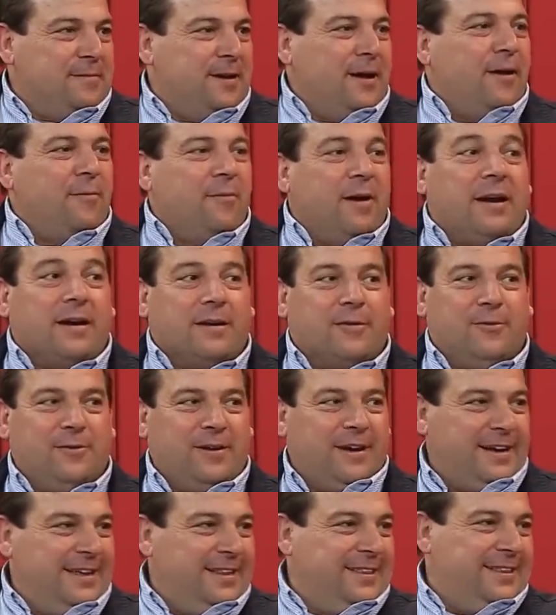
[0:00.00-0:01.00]
hablar con
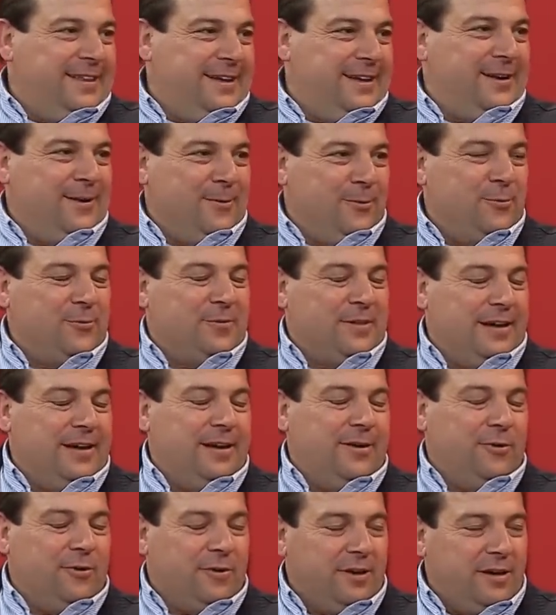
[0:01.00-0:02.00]
la gente y le
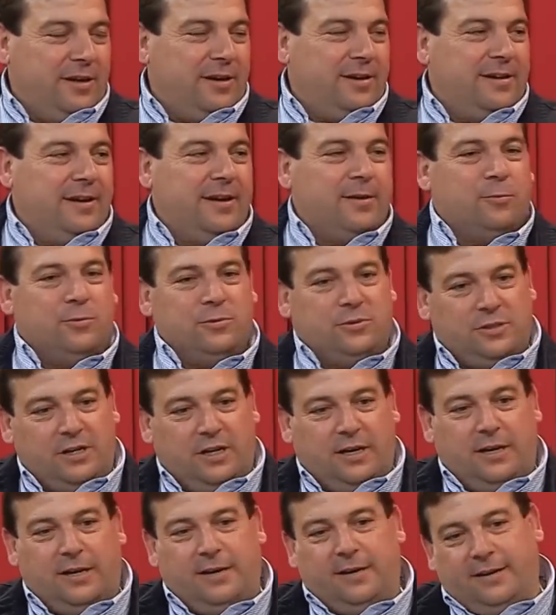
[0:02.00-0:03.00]
gusta oír,
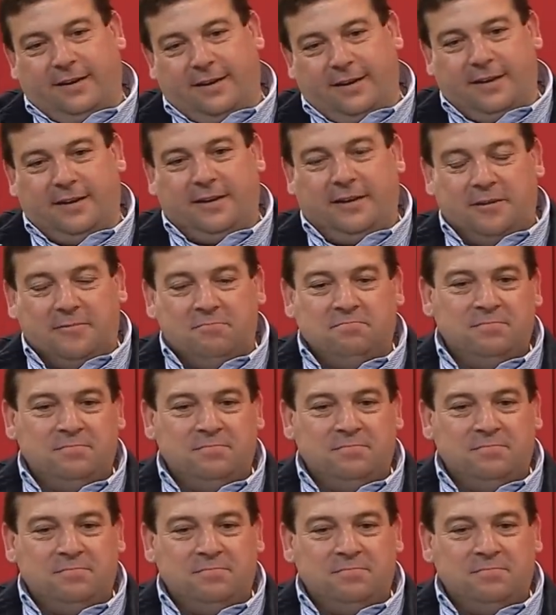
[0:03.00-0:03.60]
escuchar y